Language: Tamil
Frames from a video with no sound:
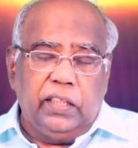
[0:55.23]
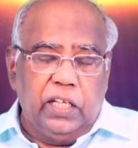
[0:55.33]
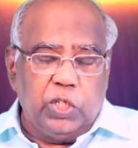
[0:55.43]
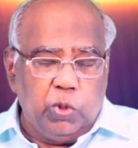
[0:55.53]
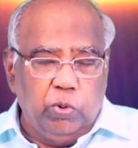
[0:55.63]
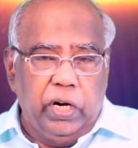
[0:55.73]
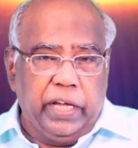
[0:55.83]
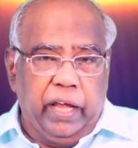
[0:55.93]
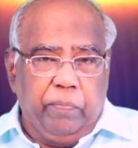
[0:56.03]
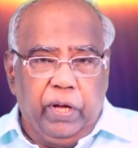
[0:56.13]
இந்த
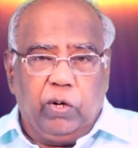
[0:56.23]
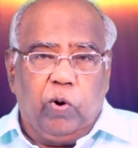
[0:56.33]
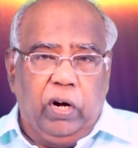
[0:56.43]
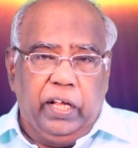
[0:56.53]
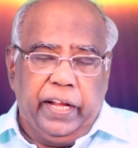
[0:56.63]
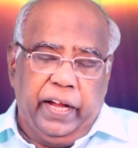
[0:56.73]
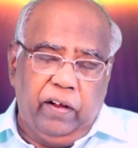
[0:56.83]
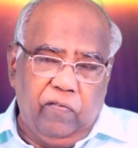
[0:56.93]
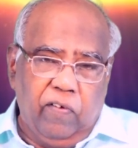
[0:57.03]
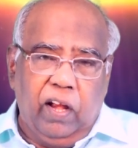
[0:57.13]
சூழ்நிலையை மேற்கொள்ளுகிற
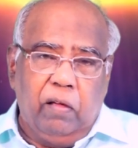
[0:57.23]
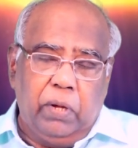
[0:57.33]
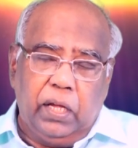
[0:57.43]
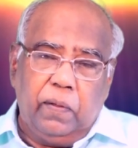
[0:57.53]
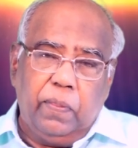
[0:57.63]
வல்லமை